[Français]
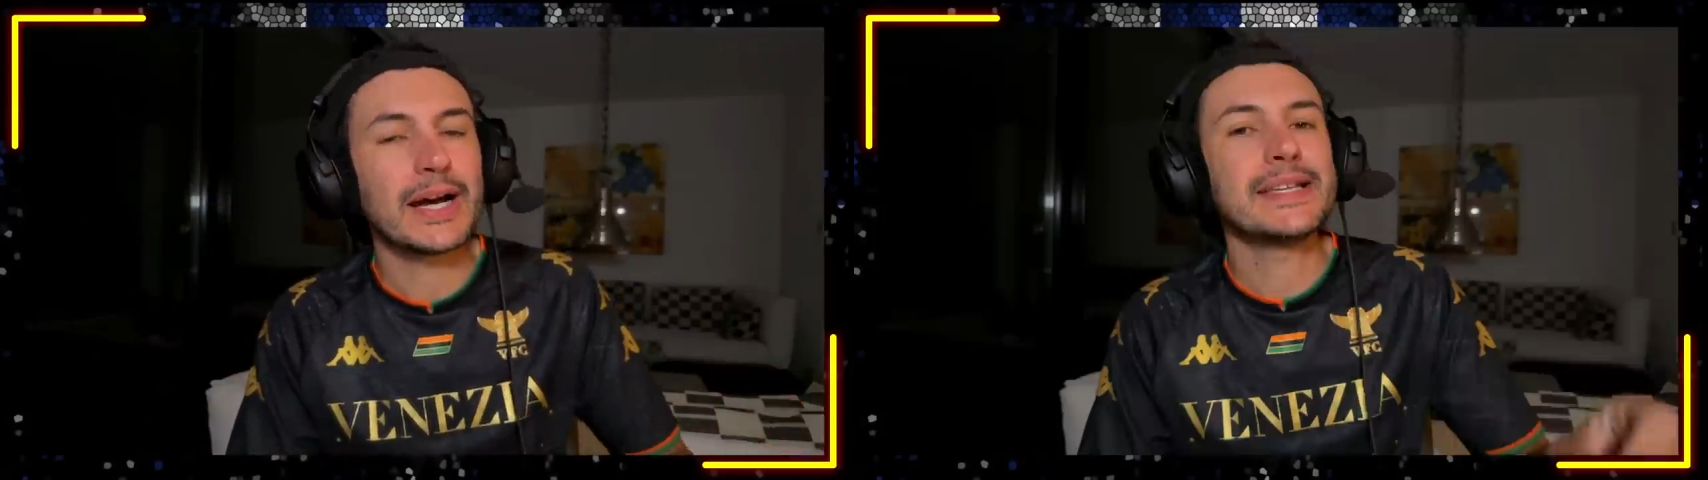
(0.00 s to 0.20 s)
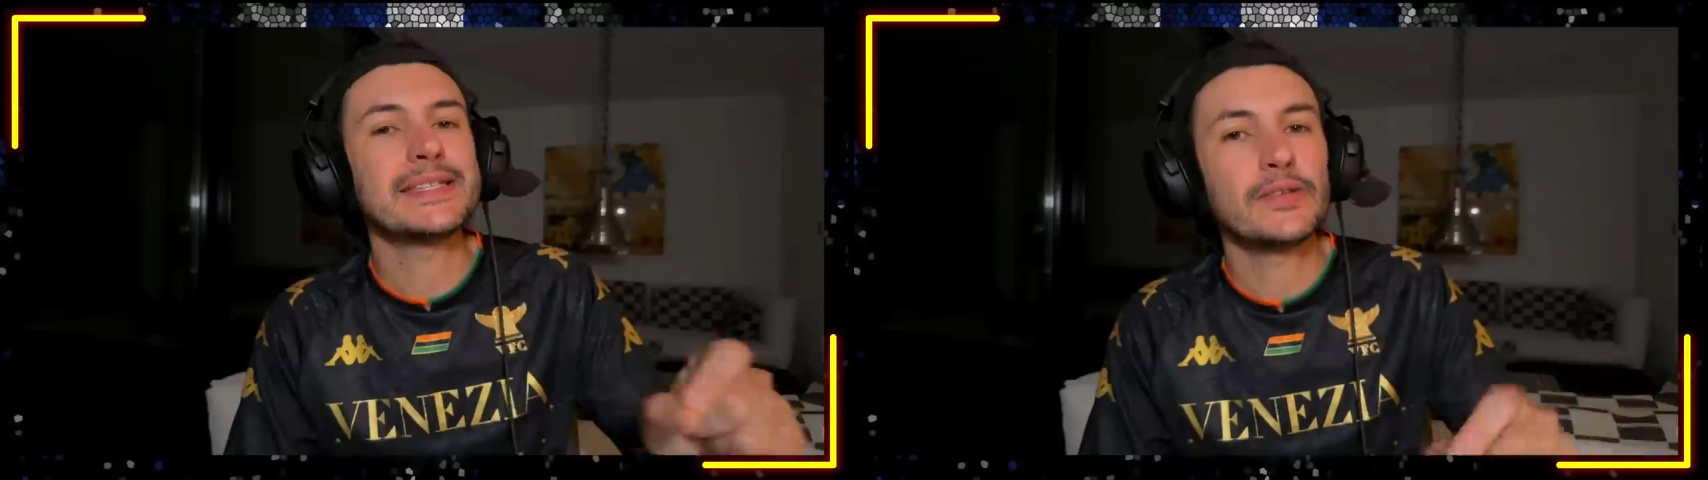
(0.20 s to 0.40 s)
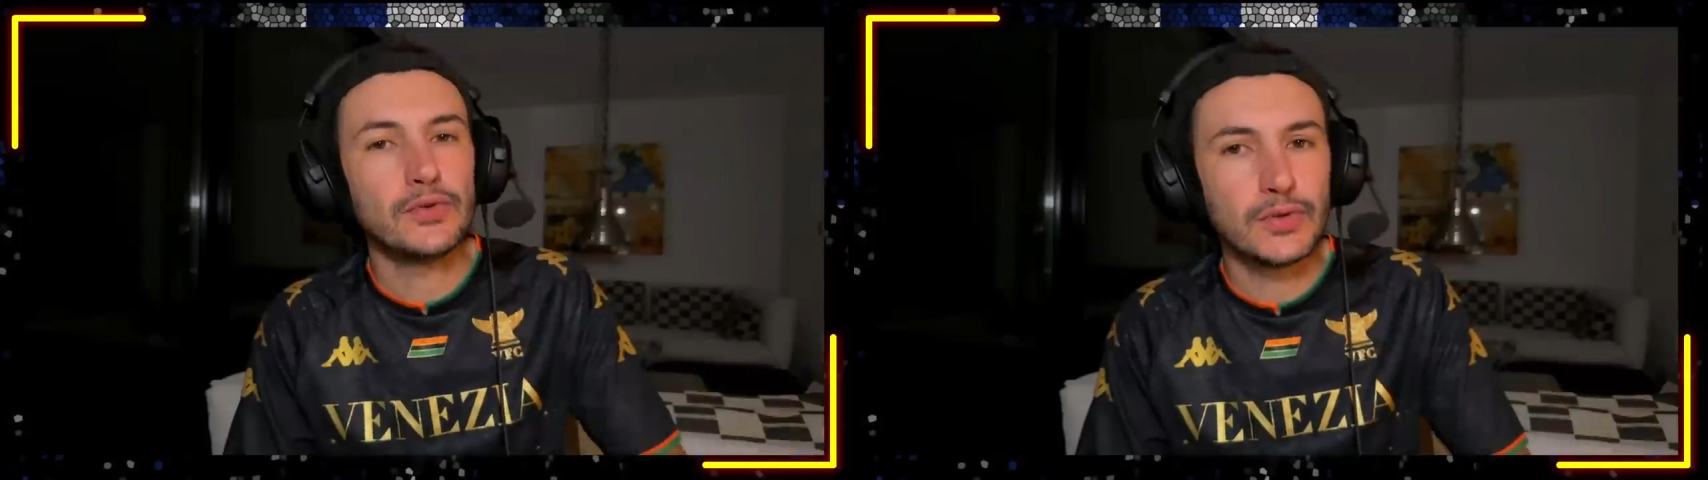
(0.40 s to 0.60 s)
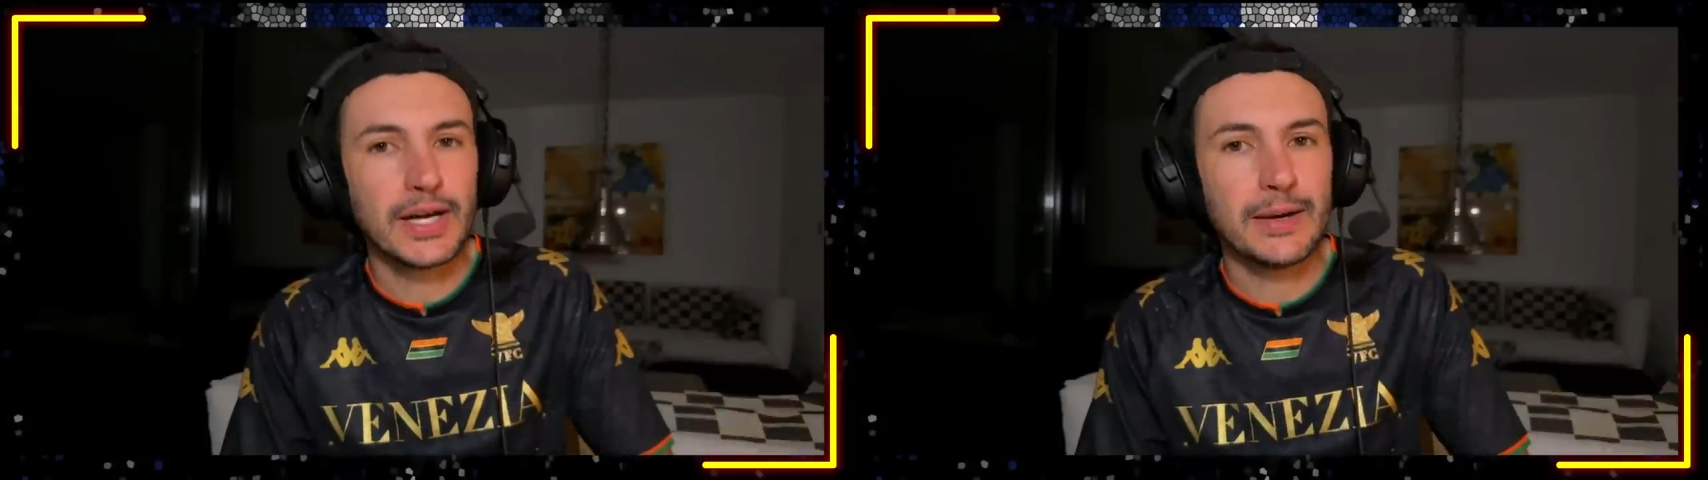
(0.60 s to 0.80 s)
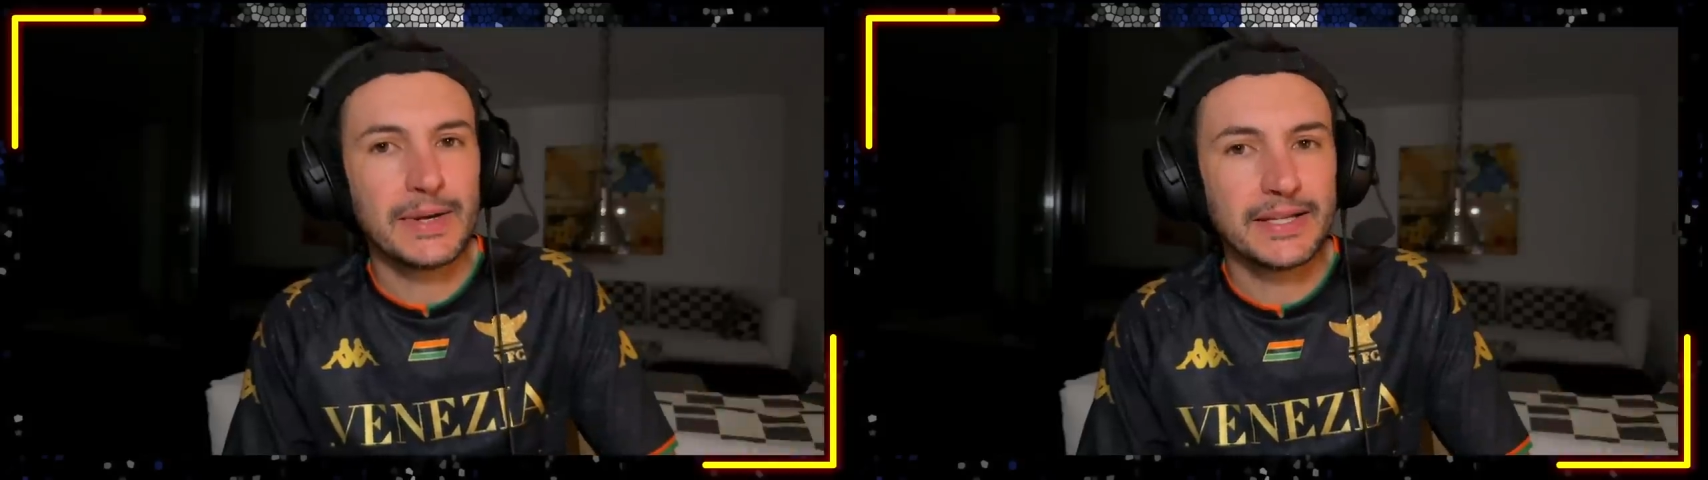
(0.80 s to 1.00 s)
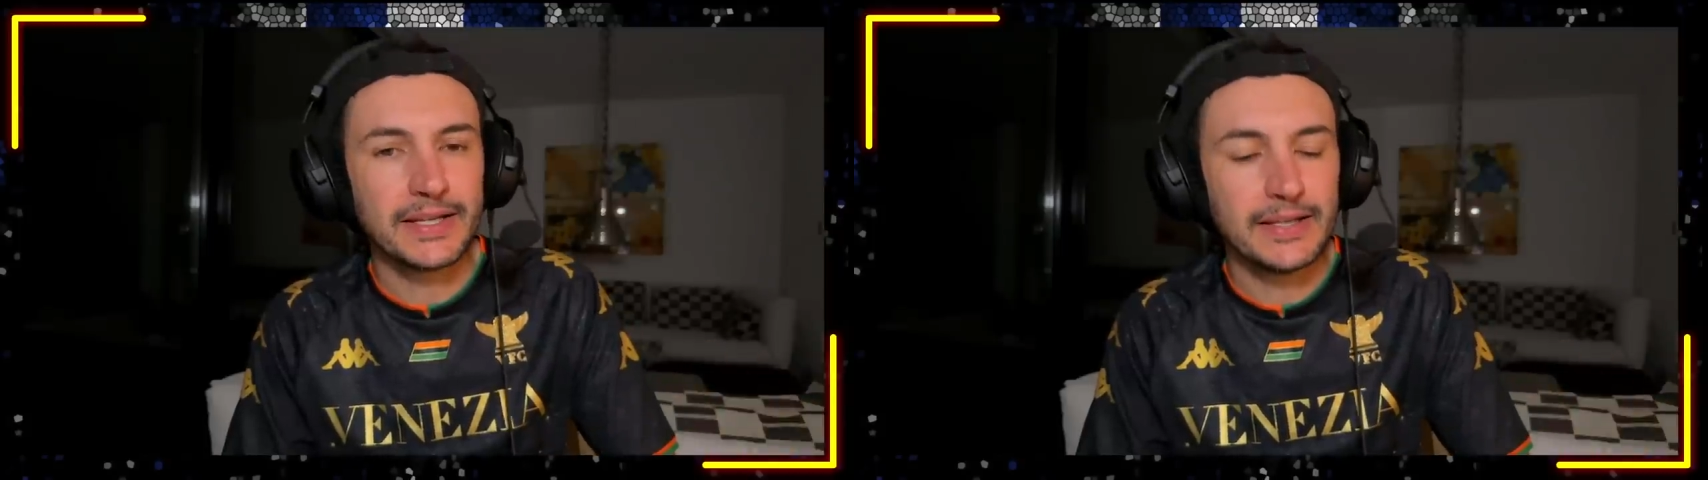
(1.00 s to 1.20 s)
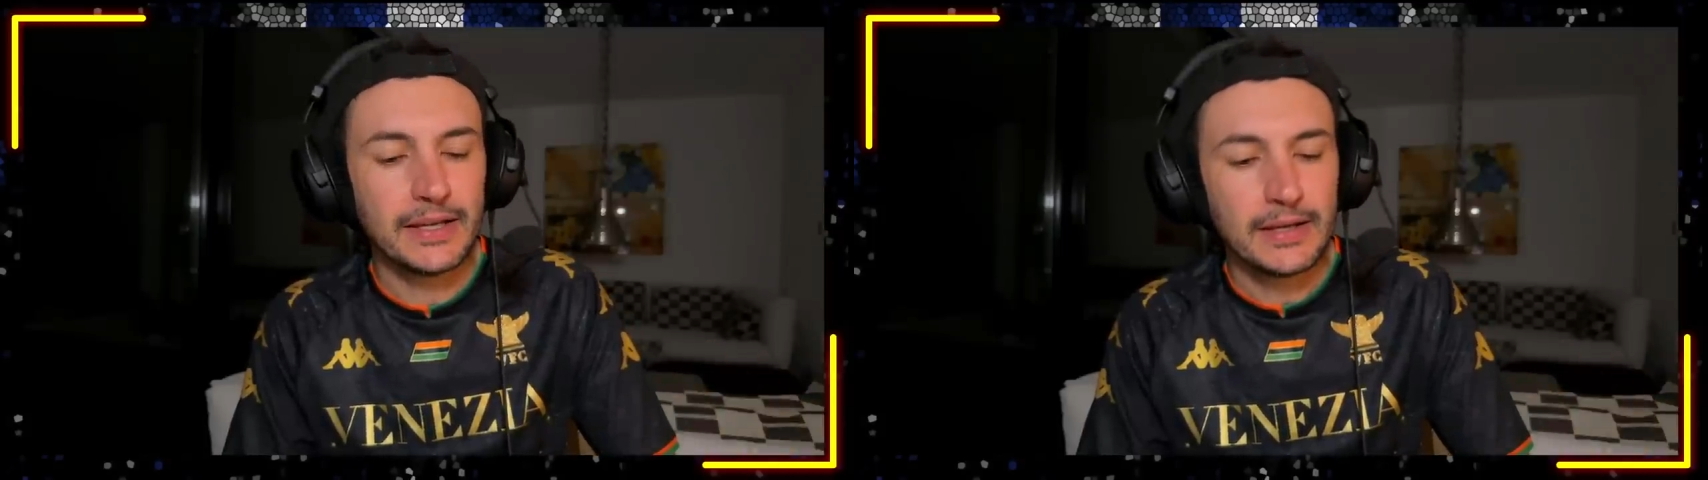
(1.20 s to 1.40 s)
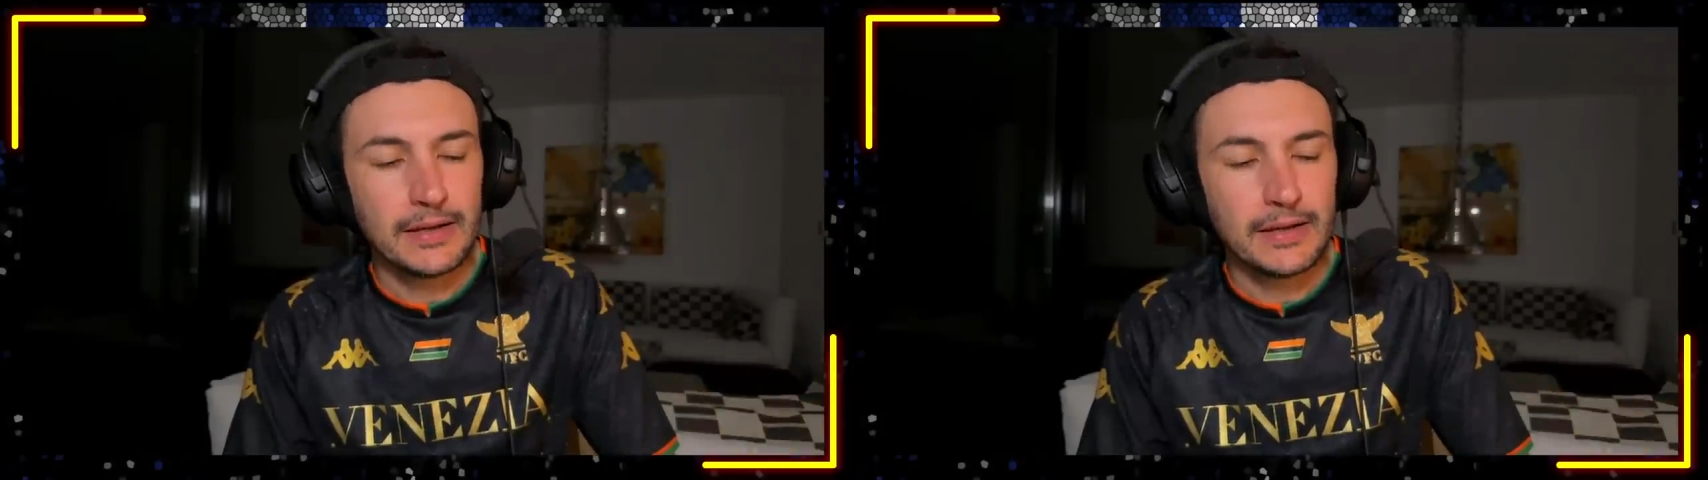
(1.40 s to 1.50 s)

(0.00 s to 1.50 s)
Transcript: récente du Real Madrid,